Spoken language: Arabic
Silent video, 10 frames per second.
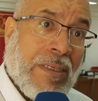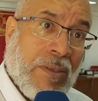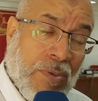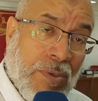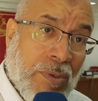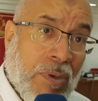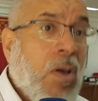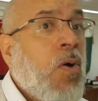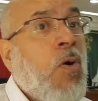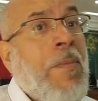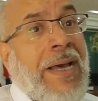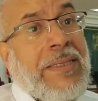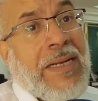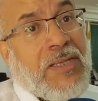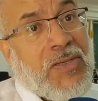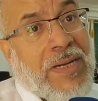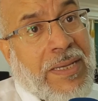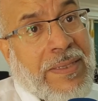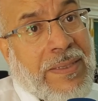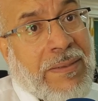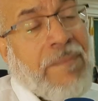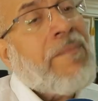يونيو وما حضراتش الرئيسه